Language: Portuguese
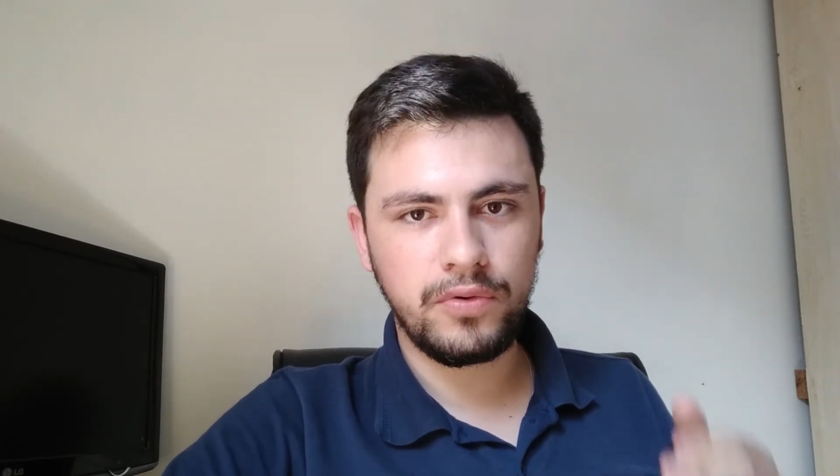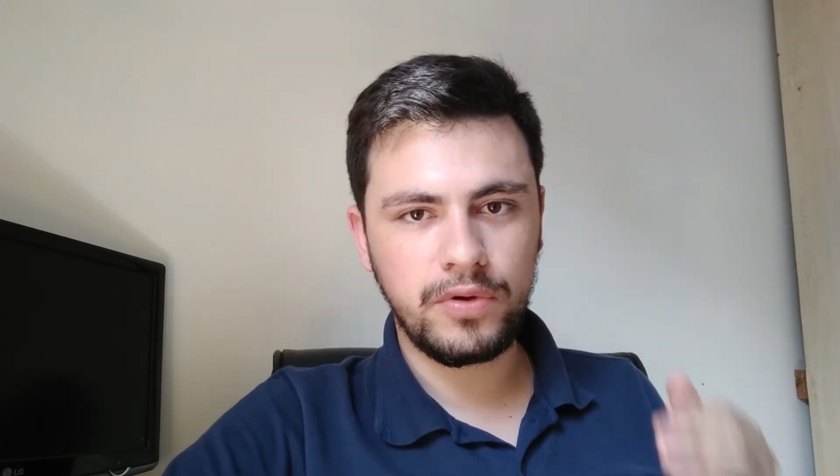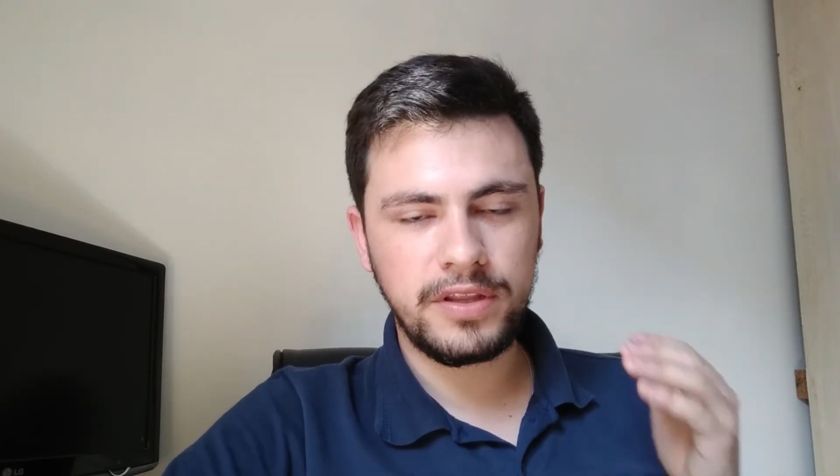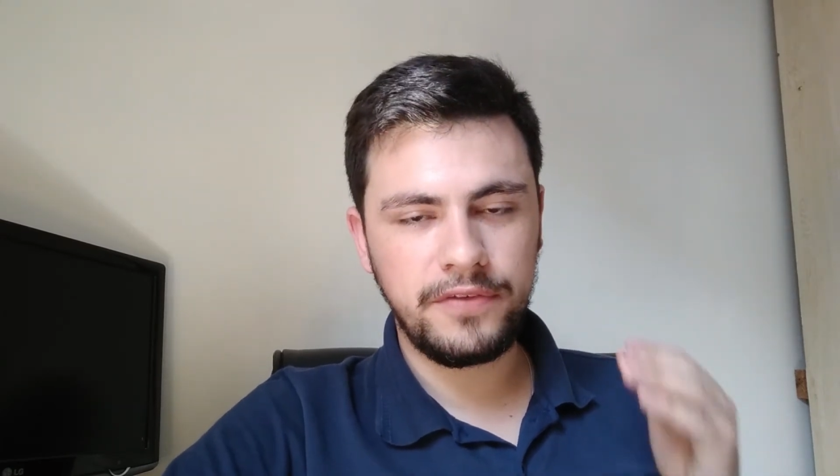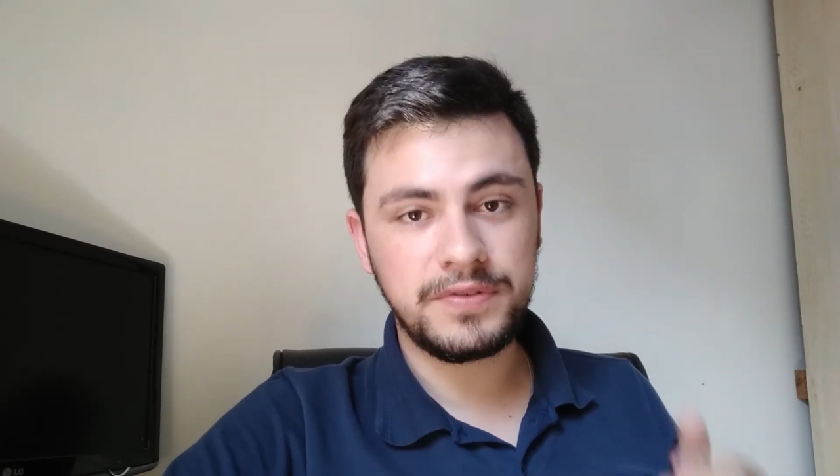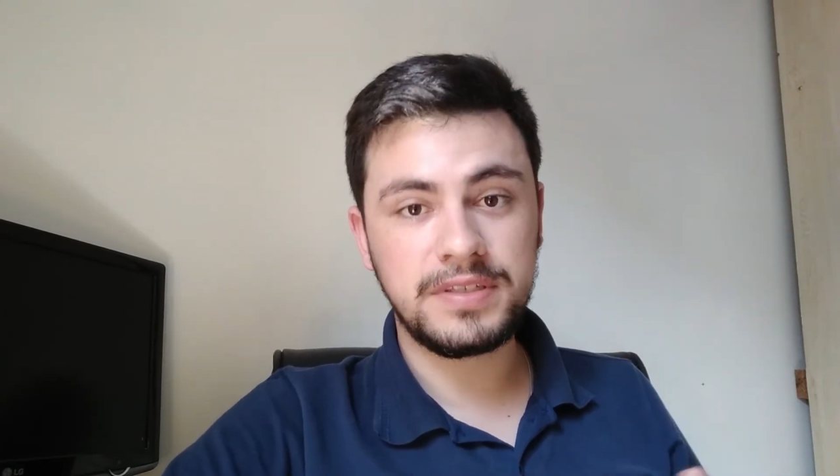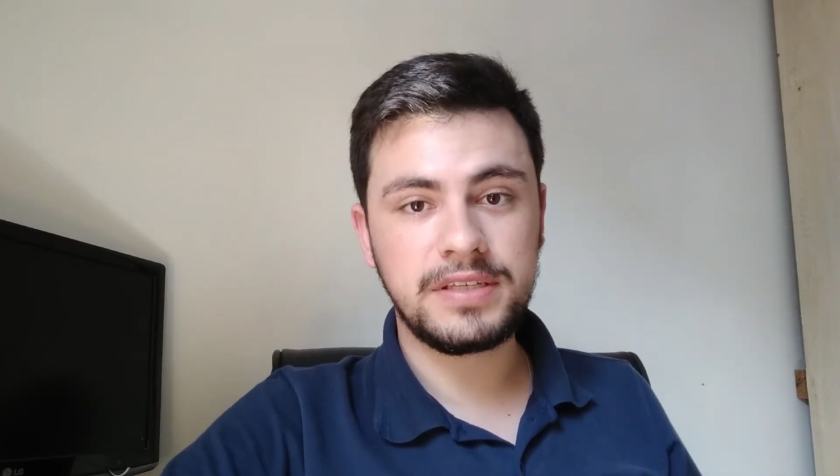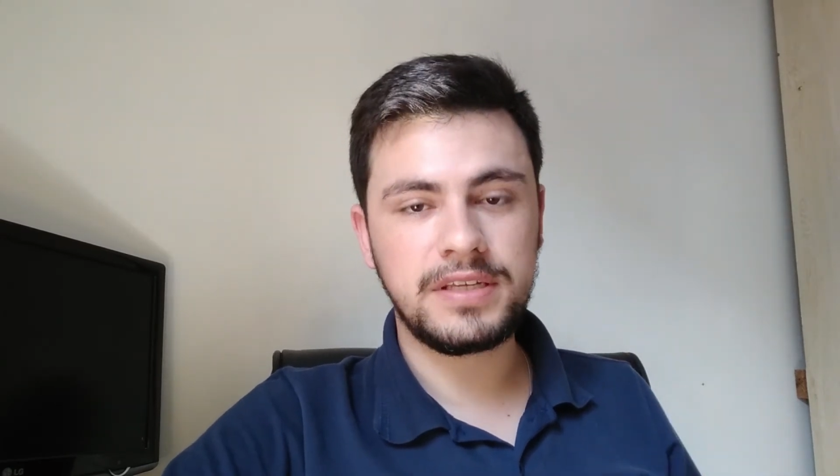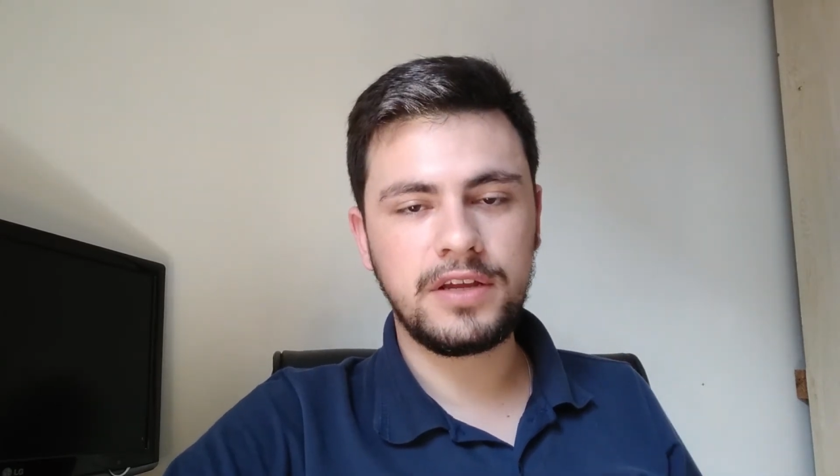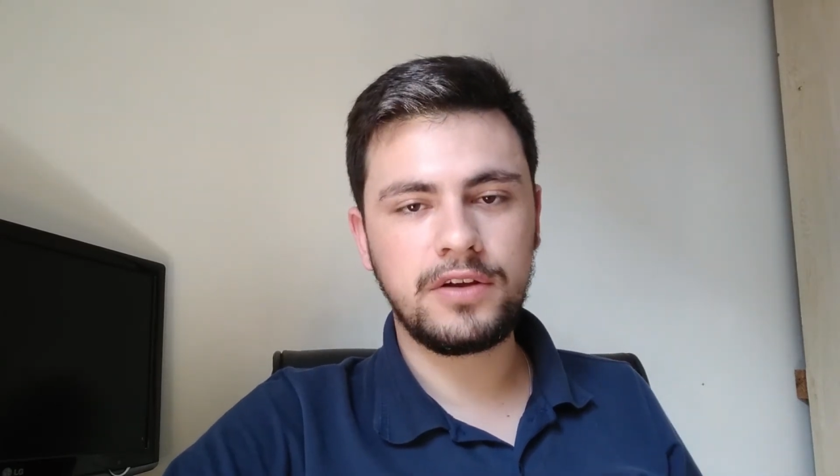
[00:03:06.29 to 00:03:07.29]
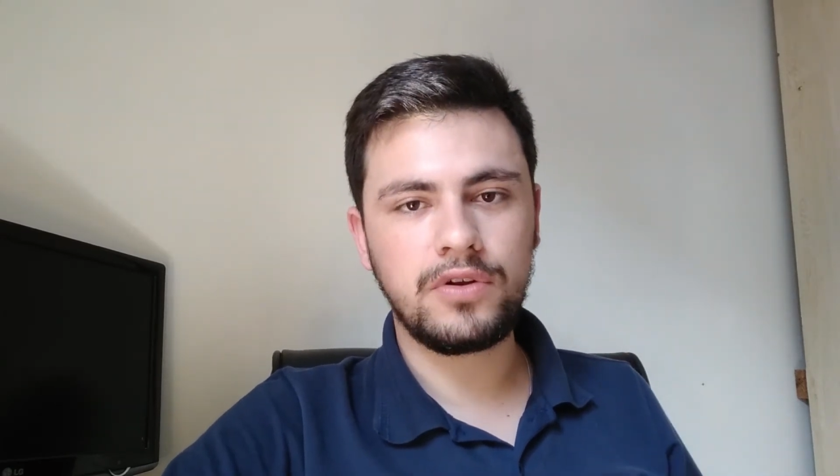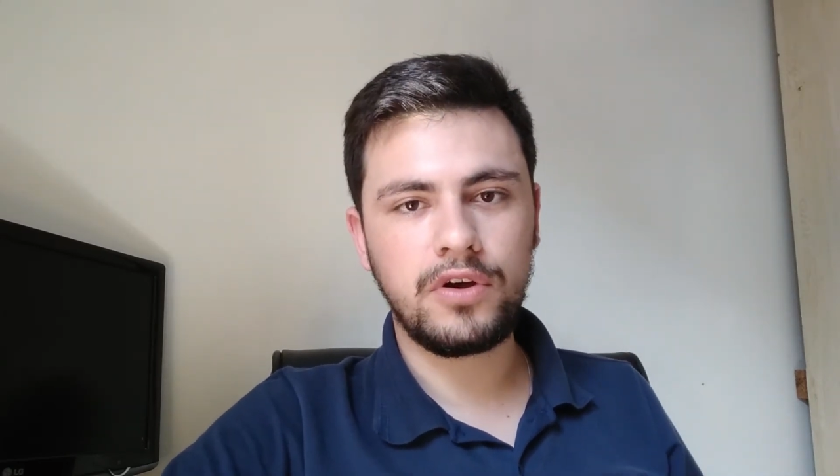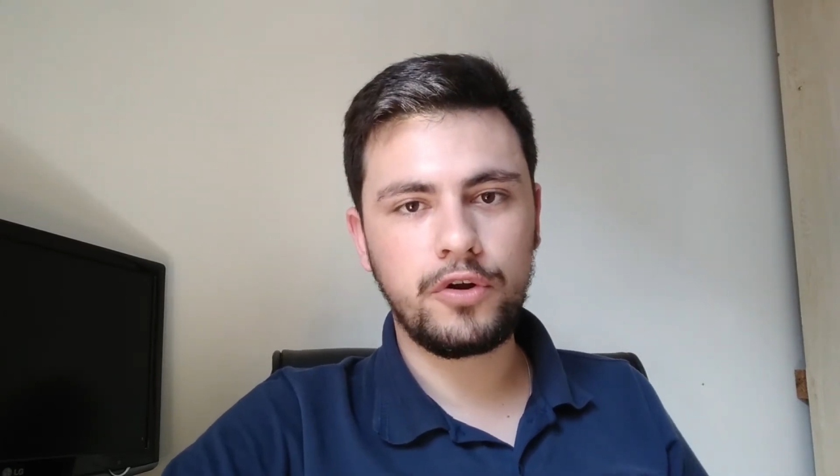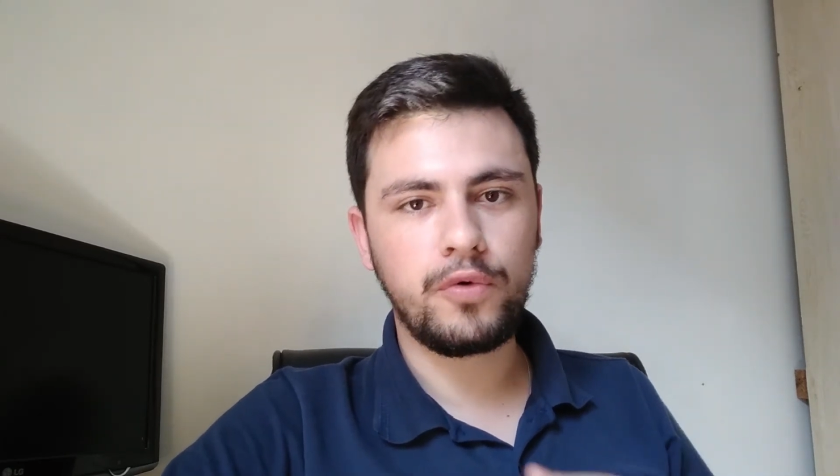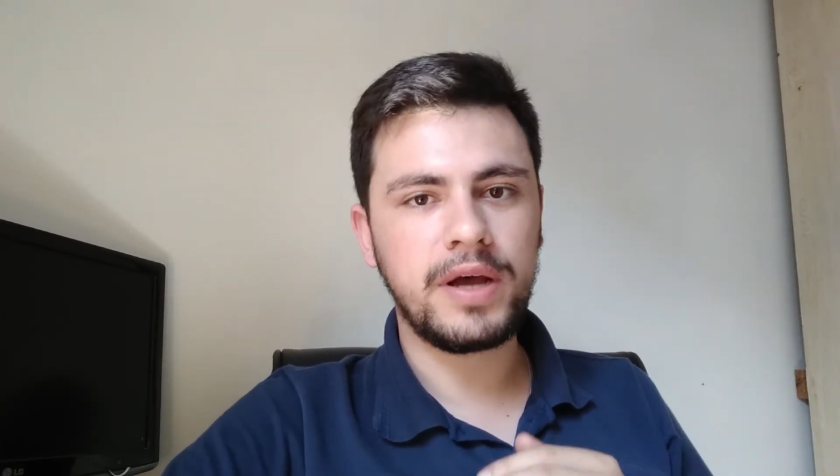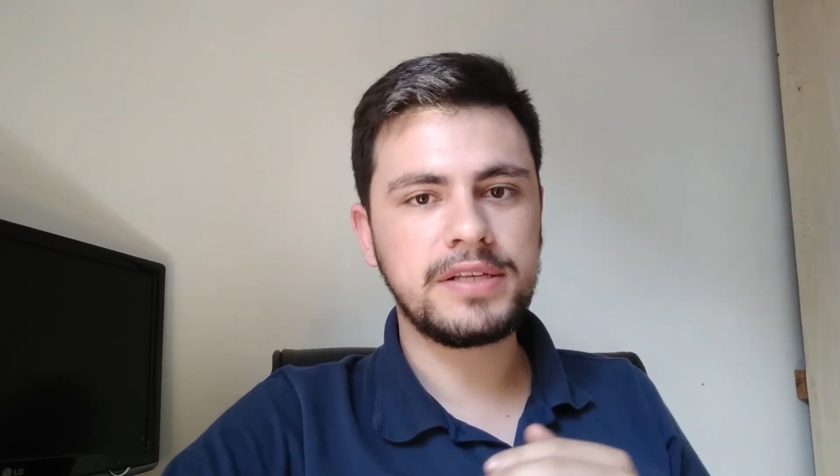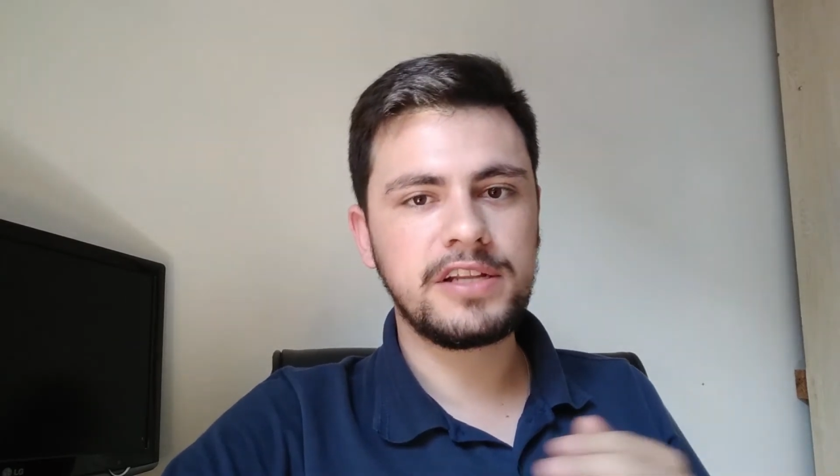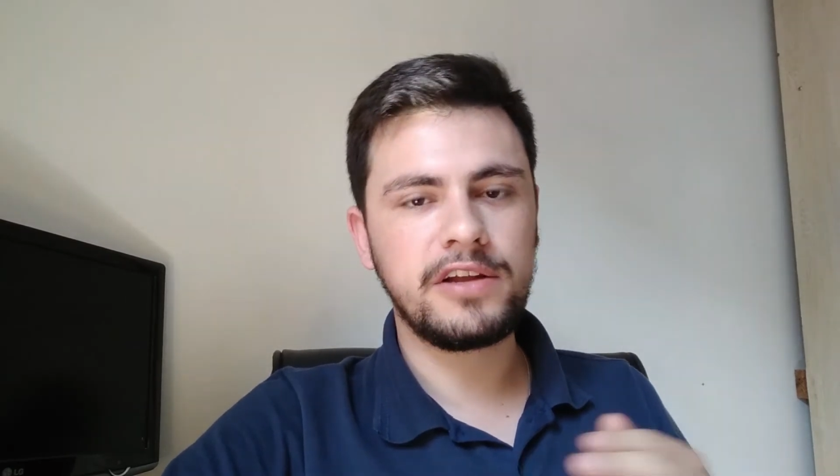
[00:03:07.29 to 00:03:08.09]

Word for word: a deficiência de cloro quase